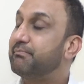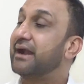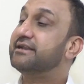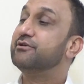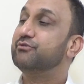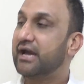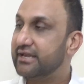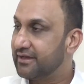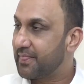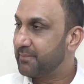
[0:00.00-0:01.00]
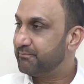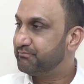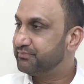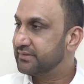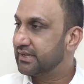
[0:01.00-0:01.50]
పార్టీ ఉండాలి
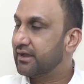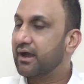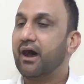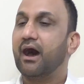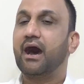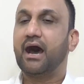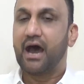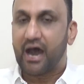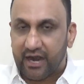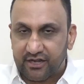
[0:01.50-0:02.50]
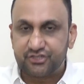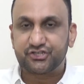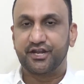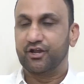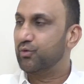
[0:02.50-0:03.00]
ఆ
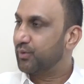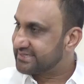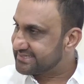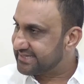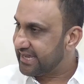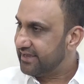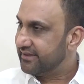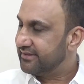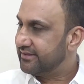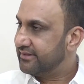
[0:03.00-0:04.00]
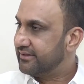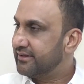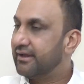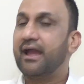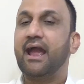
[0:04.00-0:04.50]
ఆలోచనలు వస్తే
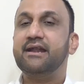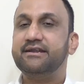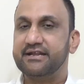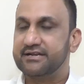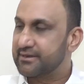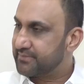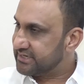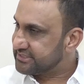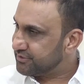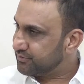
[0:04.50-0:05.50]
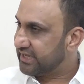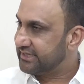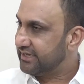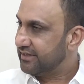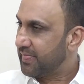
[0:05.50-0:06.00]
యాంటీ ఇన్కంబరెన్సీ
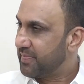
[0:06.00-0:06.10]
ఉన్నది